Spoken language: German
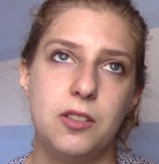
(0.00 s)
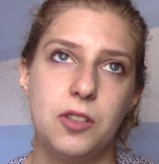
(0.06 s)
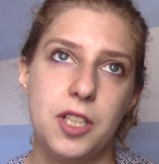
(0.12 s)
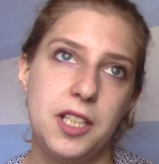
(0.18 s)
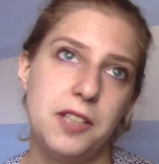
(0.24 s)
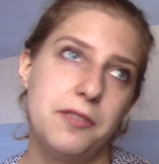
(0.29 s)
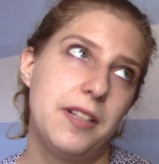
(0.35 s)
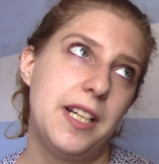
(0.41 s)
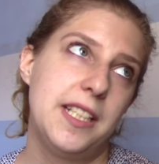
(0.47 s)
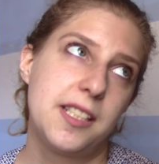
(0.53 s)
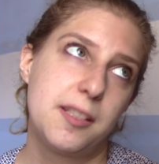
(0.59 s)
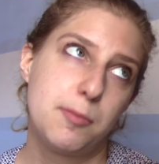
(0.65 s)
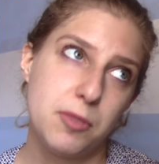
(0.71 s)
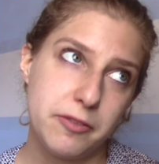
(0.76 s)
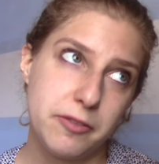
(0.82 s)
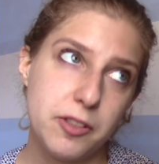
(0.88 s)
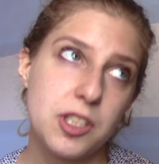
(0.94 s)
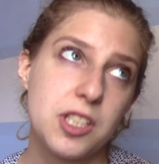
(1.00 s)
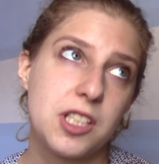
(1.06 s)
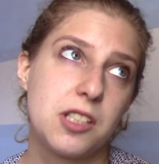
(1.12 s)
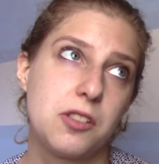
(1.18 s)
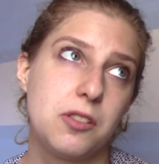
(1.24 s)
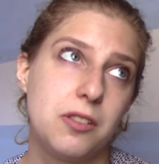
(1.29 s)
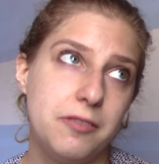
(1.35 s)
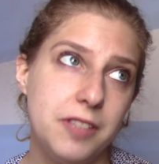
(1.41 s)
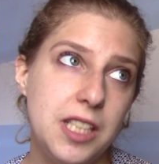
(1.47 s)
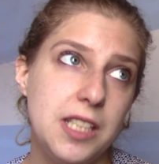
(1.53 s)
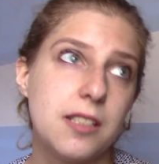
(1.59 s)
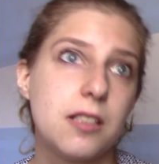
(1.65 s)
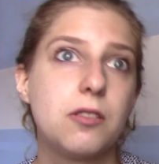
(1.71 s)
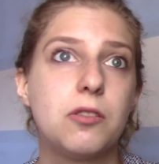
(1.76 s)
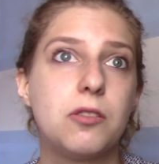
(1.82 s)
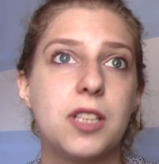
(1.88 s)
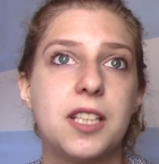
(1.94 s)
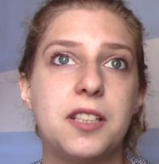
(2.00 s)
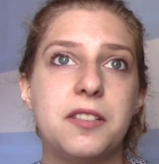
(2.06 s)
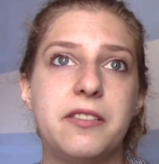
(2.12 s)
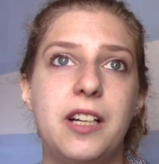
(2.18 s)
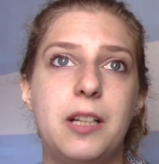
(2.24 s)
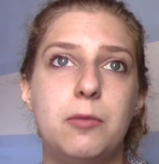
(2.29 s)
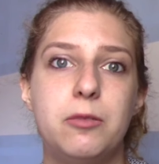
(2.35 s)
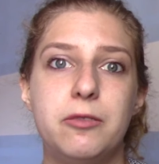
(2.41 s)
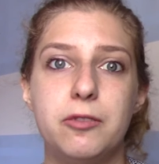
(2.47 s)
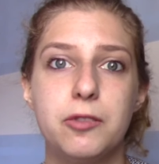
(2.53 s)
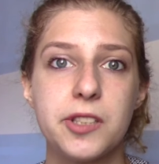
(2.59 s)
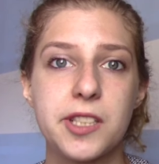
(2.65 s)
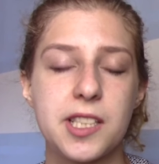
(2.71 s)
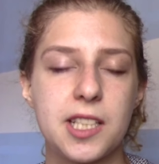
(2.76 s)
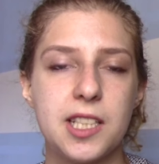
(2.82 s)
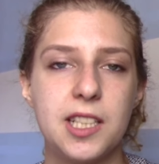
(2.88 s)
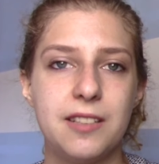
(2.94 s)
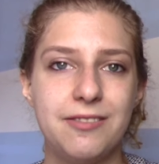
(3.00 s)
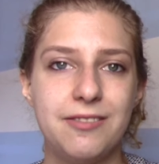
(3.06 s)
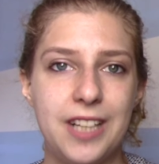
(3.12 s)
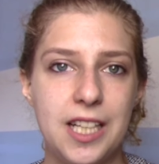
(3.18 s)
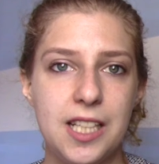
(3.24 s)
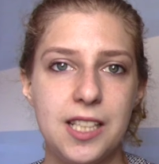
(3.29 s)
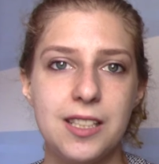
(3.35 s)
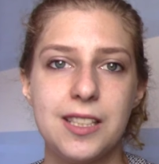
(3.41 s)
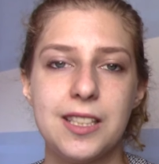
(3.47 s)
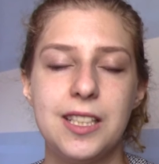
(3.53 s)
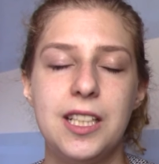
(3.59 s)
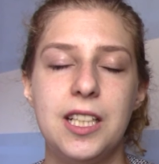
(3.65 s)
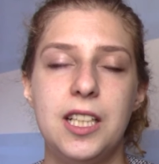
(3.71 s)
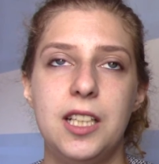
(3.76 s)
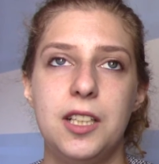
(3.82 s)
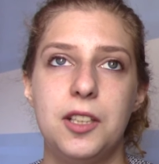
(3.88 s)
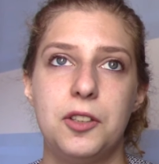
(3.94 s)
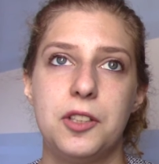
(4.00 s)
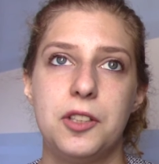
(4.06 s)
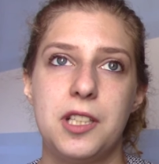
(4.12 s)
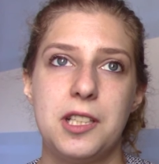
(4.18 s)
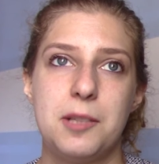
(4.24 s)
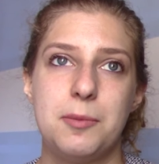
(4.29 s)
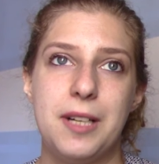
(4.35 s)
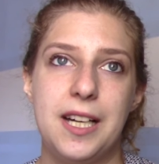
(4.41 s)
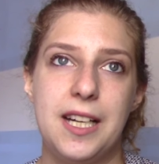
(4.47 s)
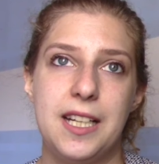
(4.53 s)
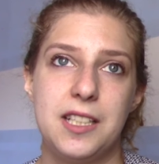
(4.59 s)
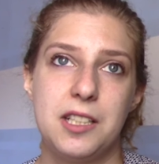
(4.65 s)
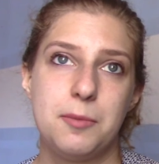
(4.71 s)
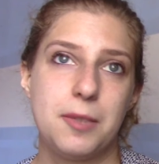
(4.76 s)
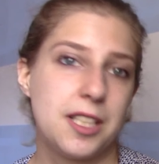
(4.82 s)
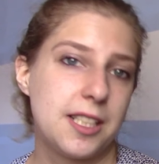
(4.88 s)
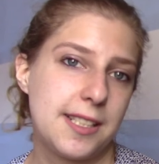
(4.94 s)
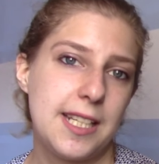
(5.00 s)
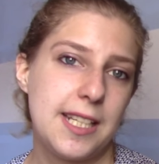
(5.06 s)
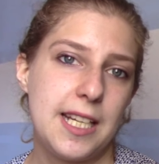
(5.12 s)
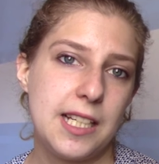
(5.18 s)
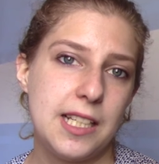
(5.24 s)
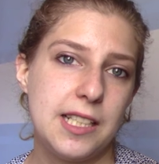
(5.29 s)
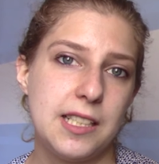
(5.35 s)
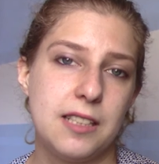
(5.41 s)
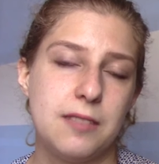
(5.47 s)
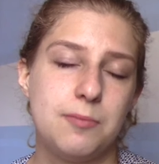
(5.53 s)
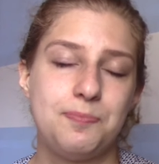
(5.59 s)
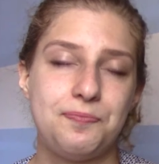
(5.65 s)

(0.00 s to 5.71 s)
okay, ich fahre jetzt bewusst zur Wiese oder ich fahre bewusst in den Wald und nicht mehr ein, ich mache das täglich.